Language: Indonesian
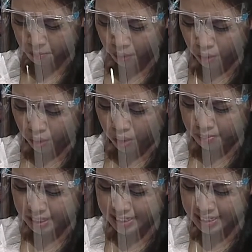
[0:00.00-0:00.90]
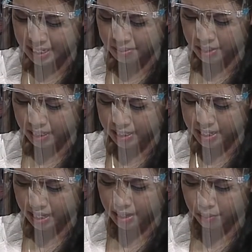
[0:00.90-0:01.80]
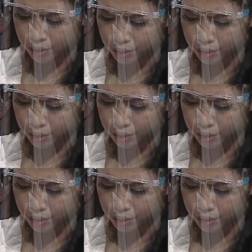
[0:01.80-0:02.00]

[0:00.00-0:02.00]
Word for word: Orang mengesir mengejar dan menyusul